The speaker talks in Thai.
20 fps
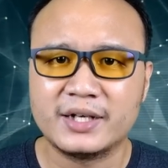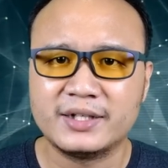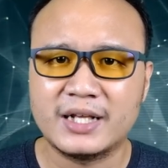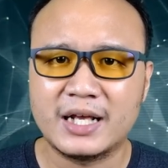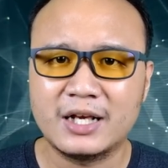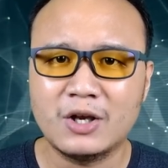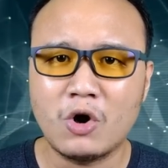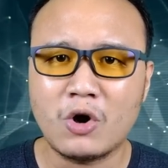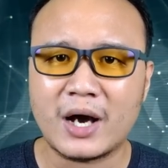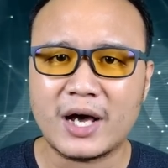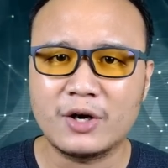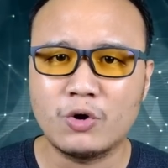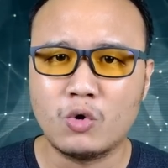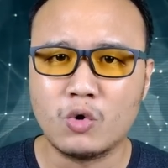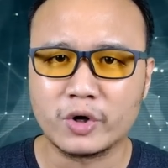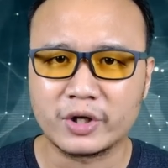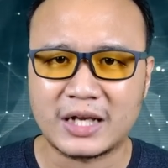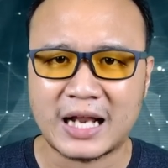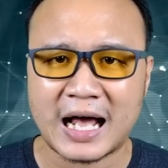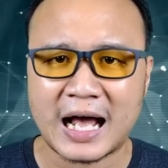ในโลกอันโห
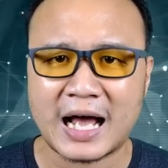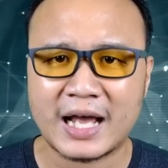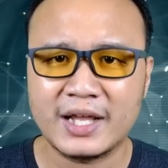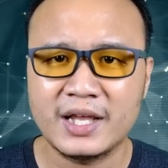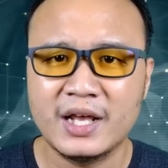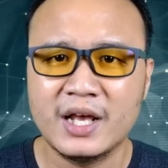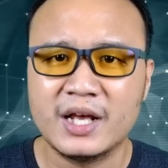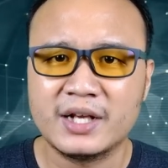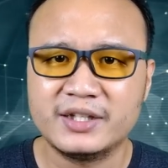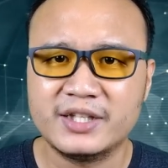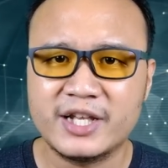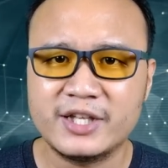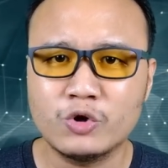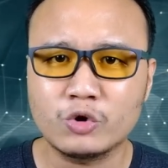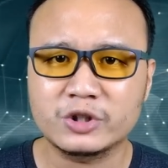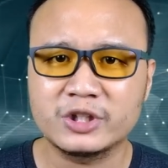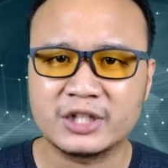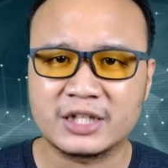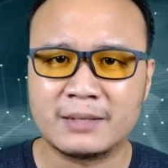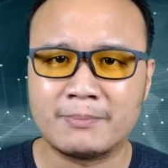ดร้ายในยุ
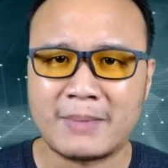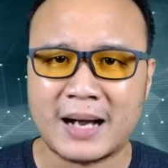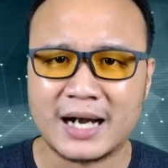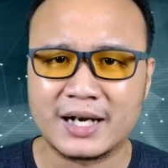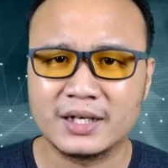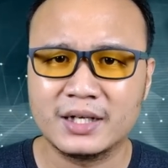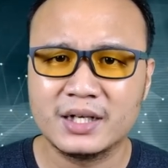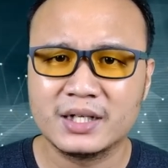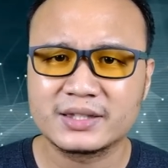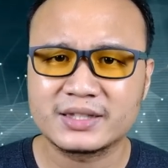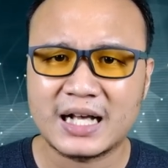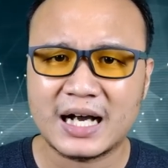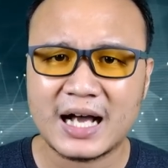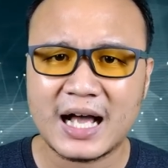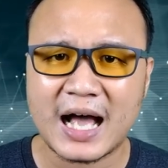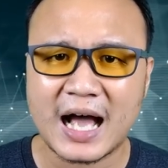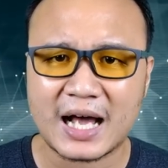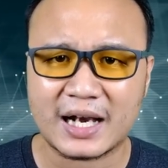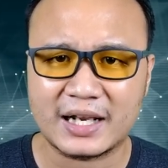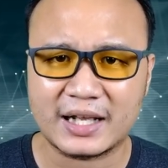คดึกดำบรรพ์ตั้ง
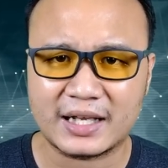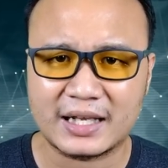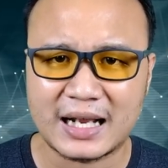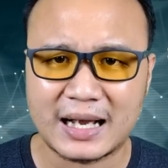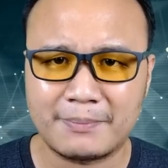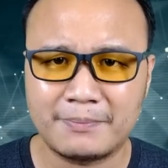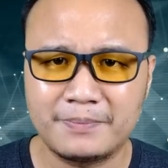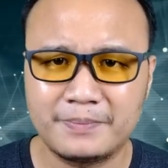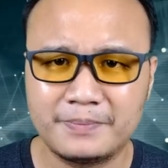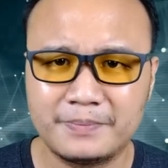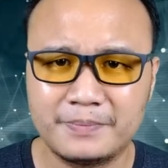หากเลยครับ